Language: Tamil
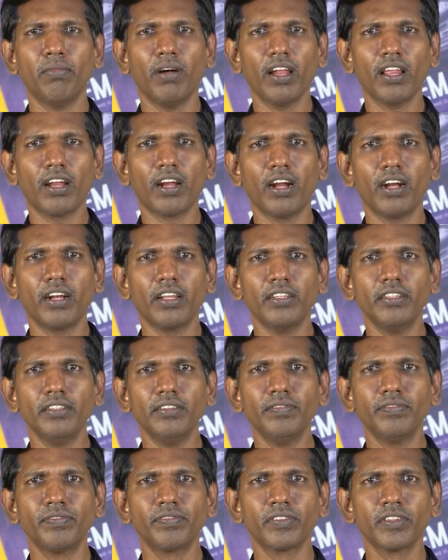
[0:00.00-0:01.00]
மலரானது
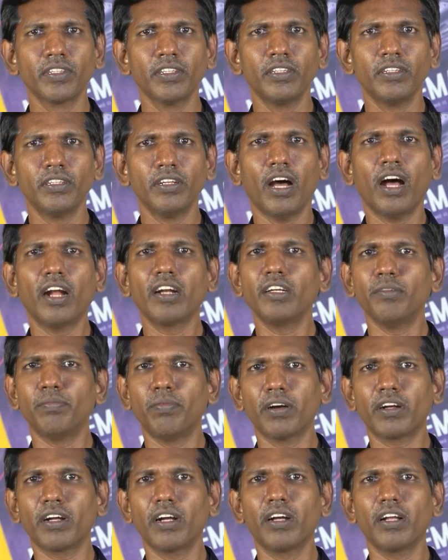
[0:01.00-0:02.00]
நான்கு
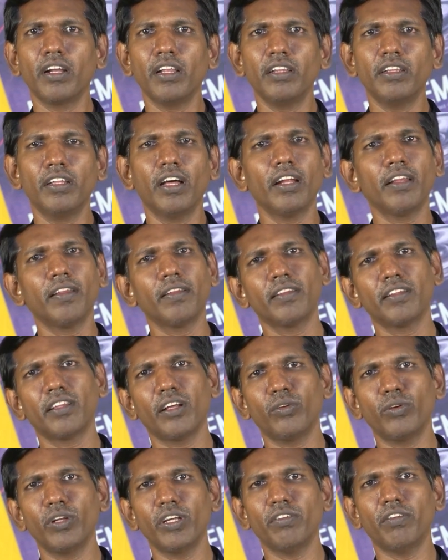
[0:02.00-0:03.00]
பக்கங்களில்தான்
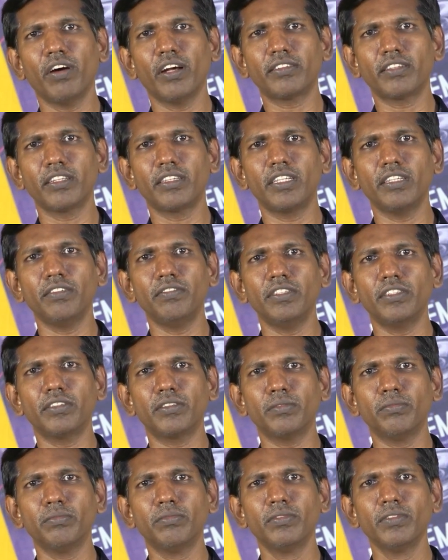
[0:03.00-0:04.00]
தன்னுடைய வாசத்தை
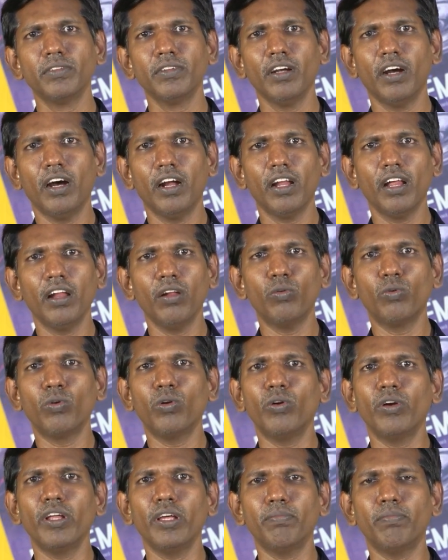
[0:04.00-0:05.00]
வீசும் ஆனால்
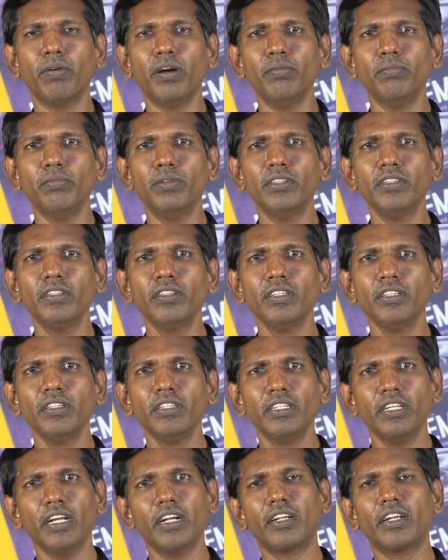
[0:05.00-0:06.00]
உங்களுடைய பண்பு
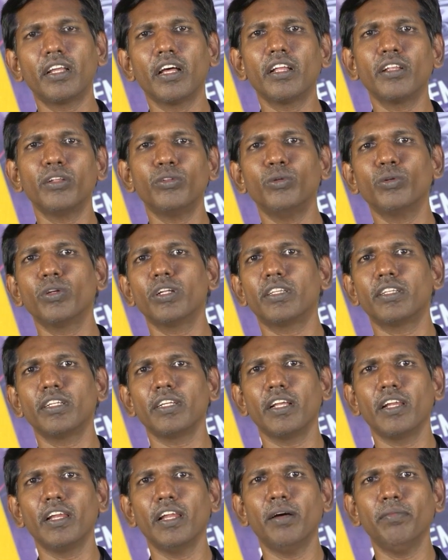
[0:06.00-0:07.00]
எட்டாத
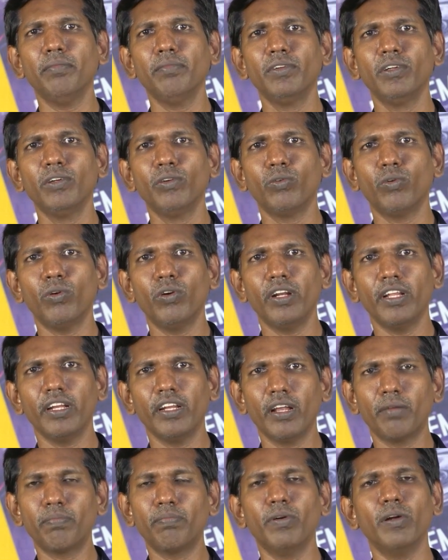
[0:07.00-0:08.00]
தூரத்தை எல்லாம் உங்களுடைய
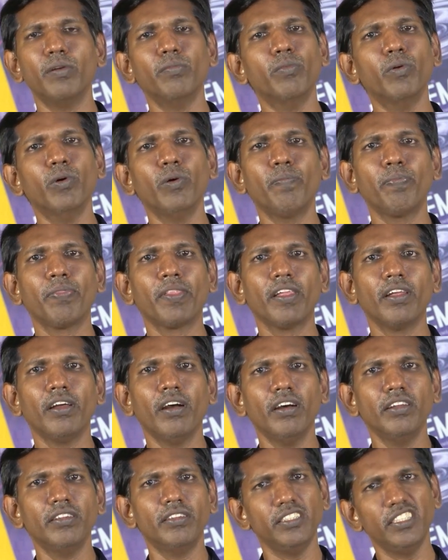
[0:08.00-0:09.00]
நற்பண்போ
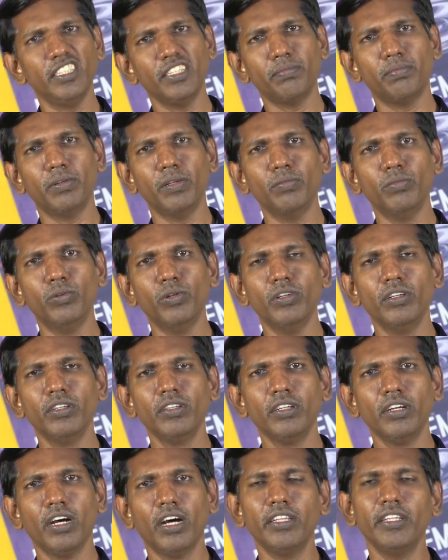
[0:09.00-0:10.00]
அது தீய பண்போ
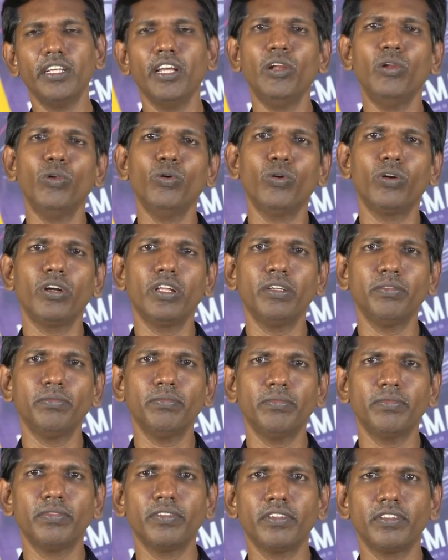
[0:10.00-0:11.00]
அது எல்லோரையும்